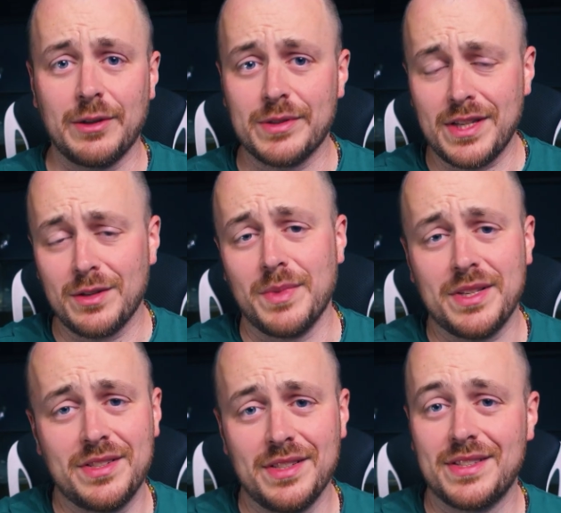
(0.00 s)
che quest'anno mi
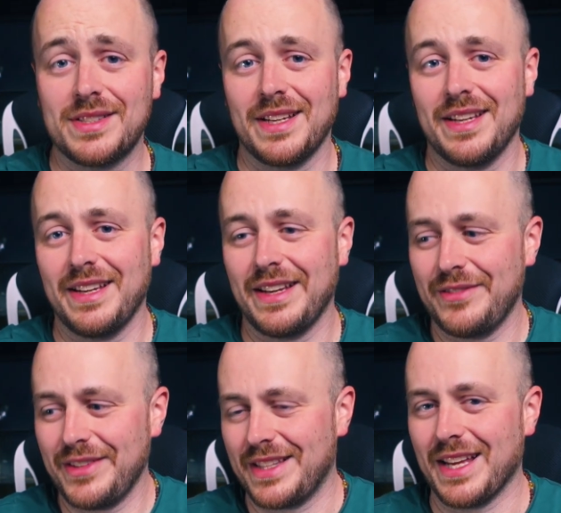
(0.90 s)
assiste
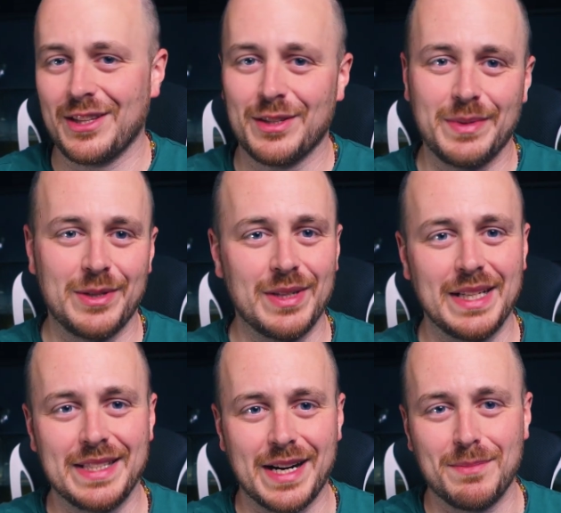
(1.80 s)
evitandomi
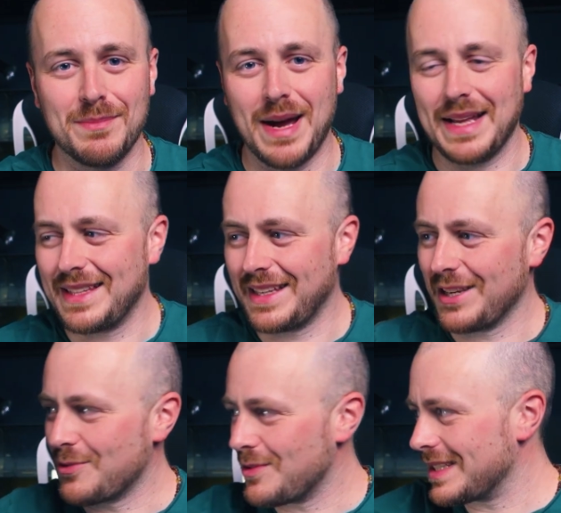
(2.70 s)
quelle drammatiche
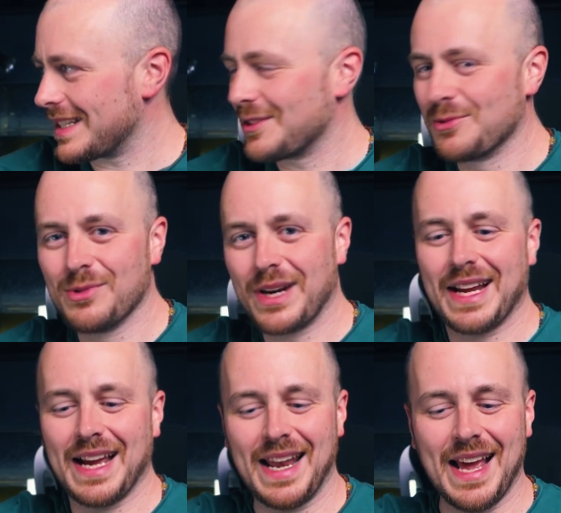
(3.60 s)

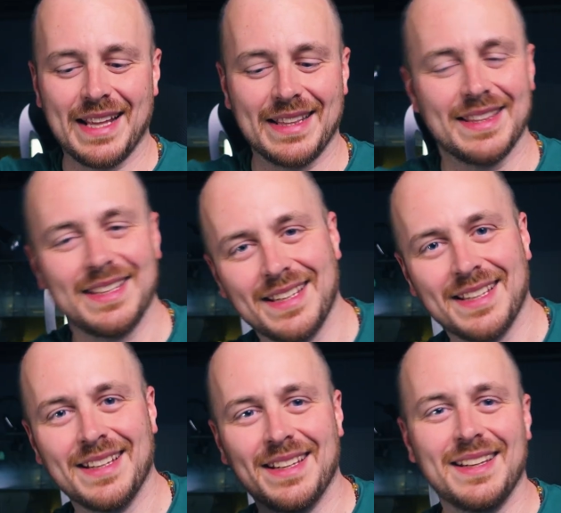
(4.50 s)
inquadrature
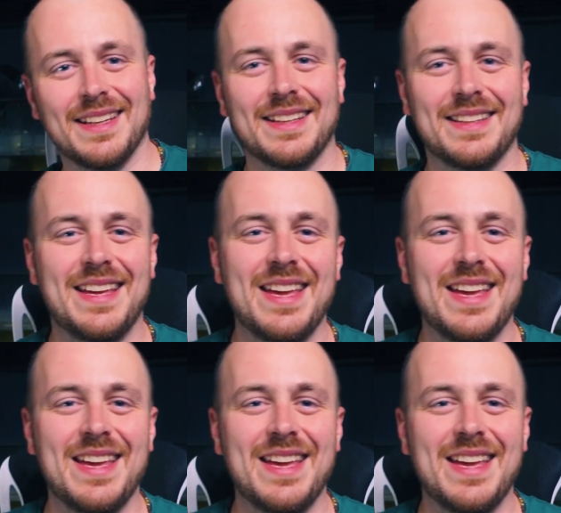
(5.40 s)
calanti di